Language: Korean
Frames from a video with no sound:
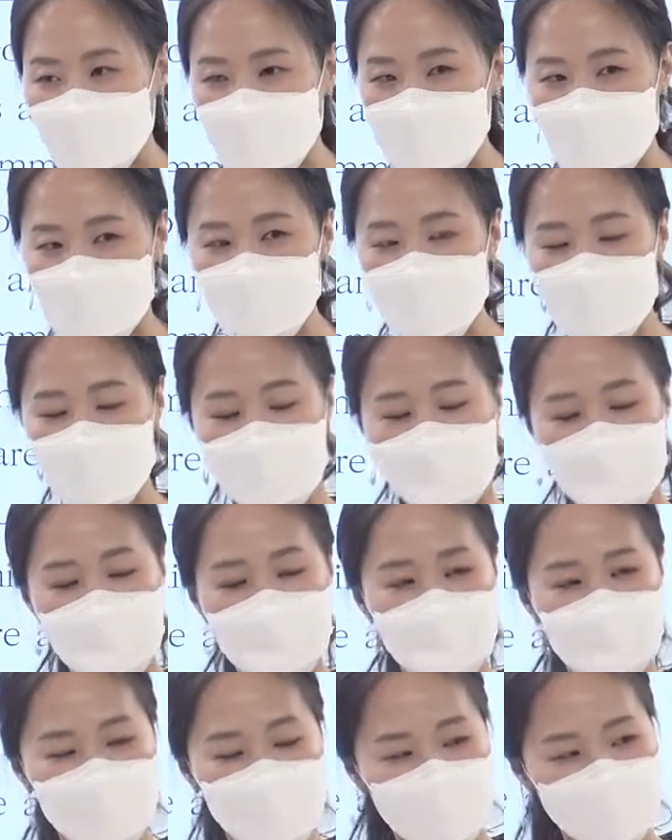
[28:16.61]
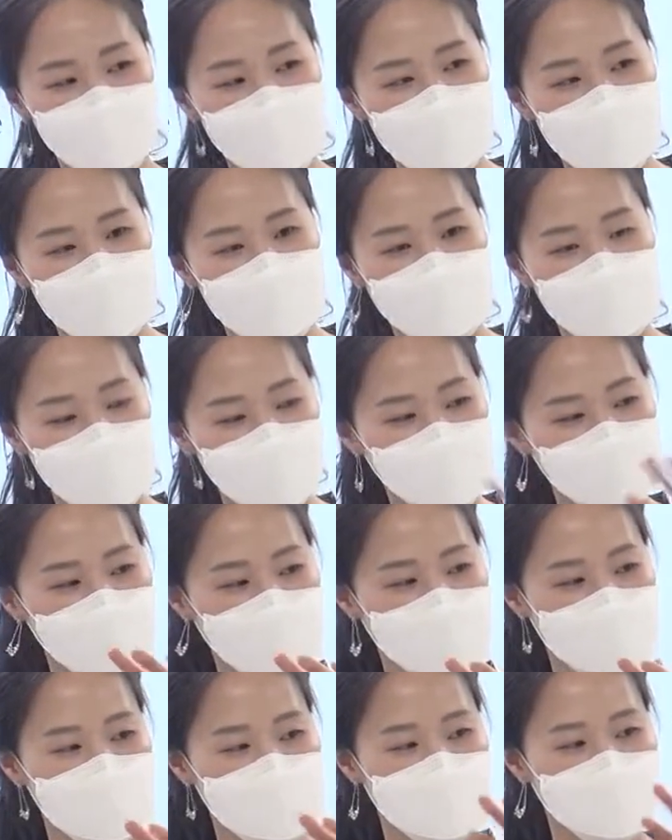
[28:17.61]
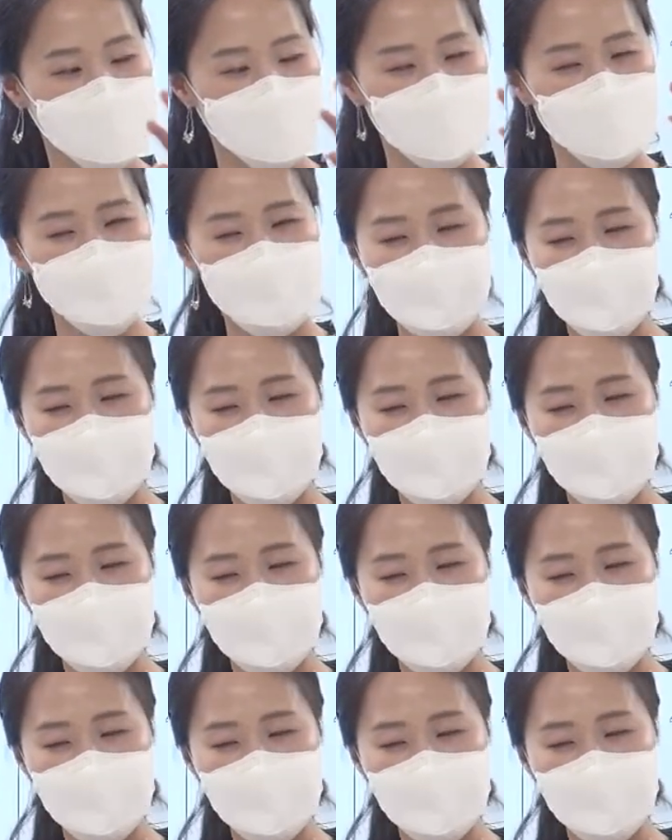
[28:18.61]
왜냐하면 주어진 네모칸에서